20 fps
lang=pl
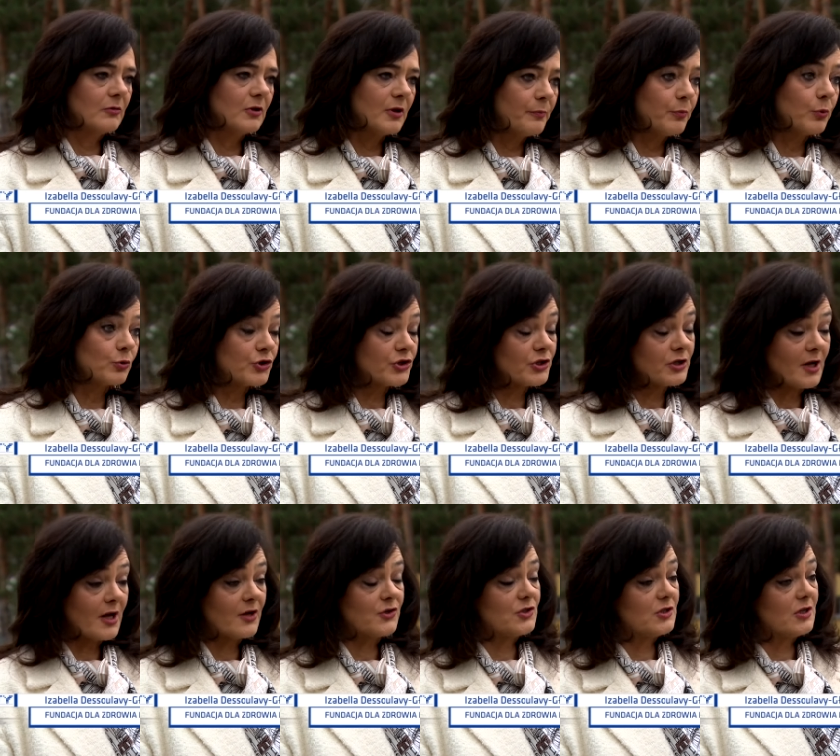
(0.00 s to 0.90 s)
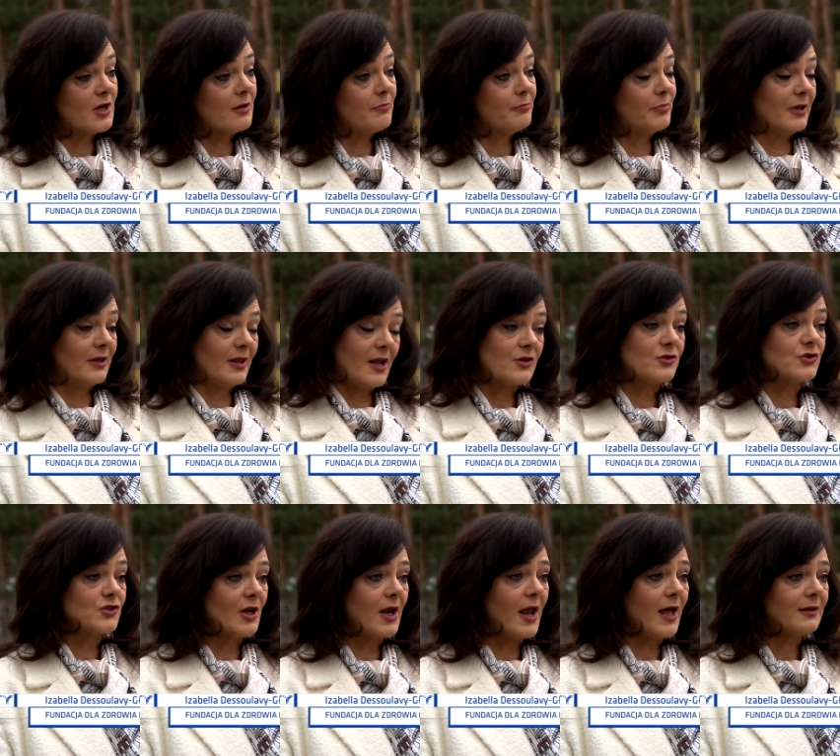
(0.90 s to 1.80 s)
typu
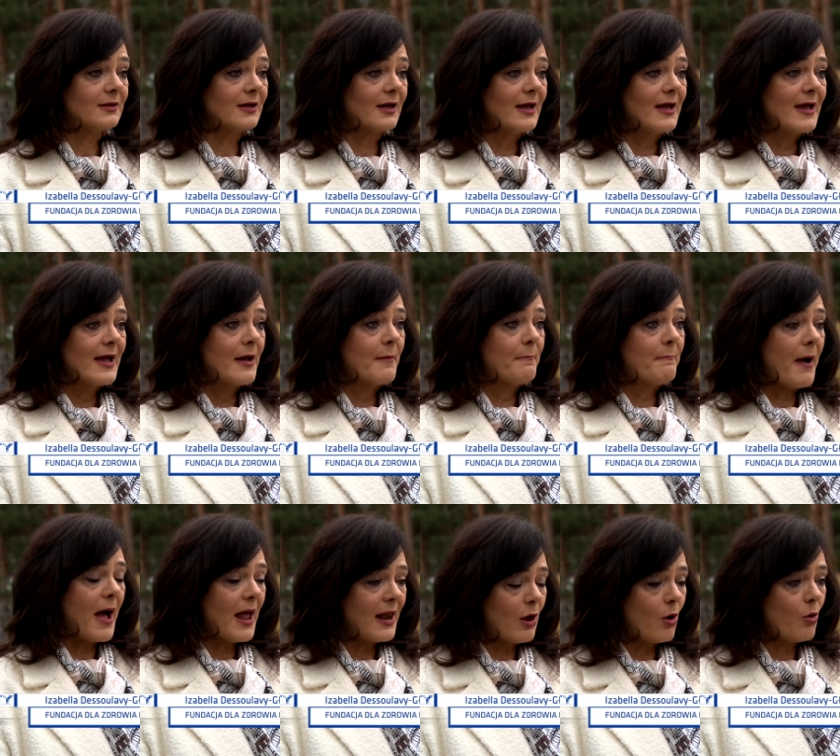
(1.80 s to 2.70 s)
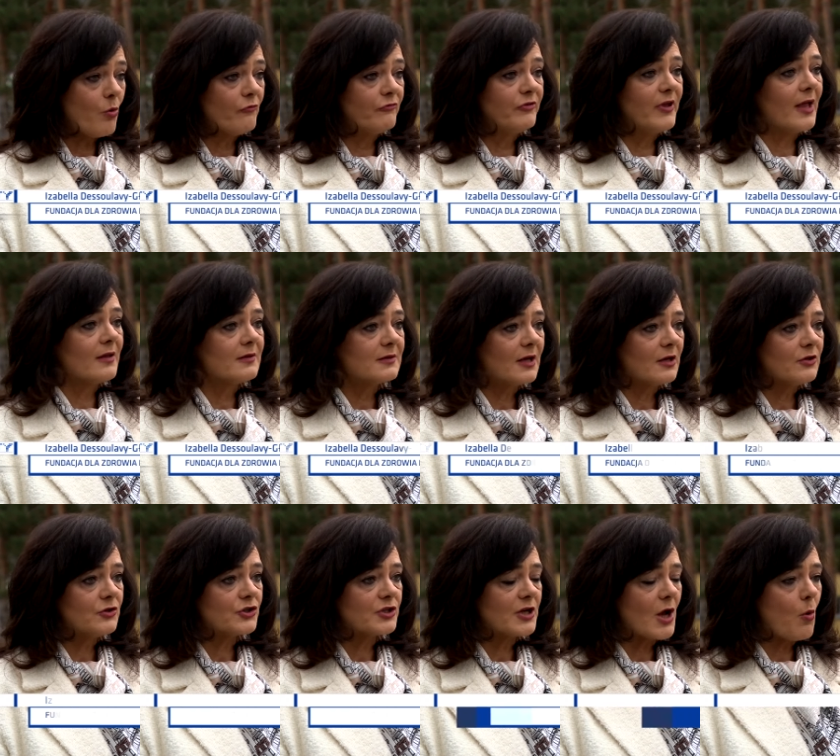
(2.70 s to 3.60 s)
13-15 lat palą
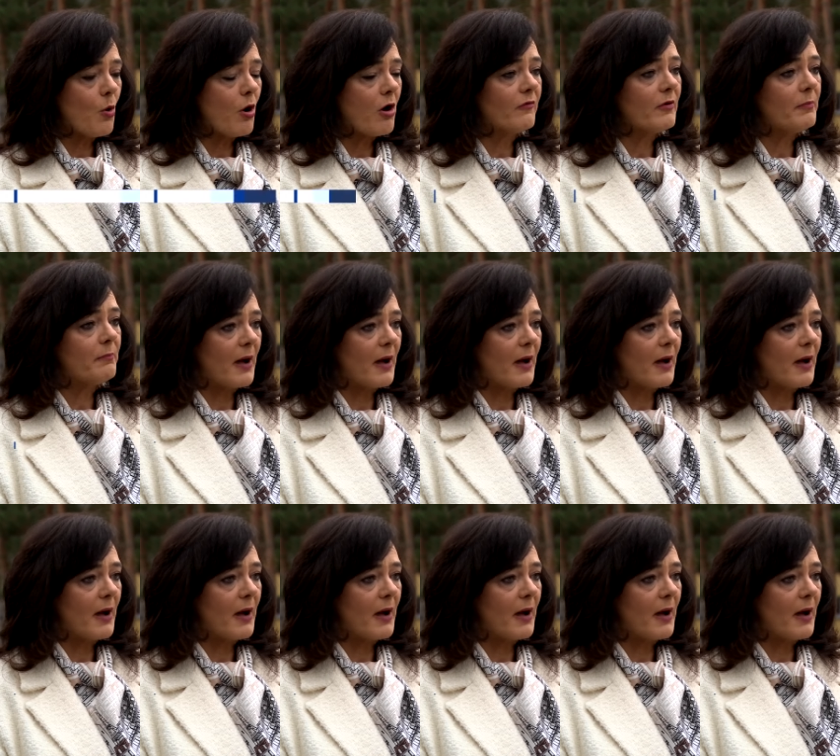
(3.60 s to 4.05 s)
więcej niż nałogowy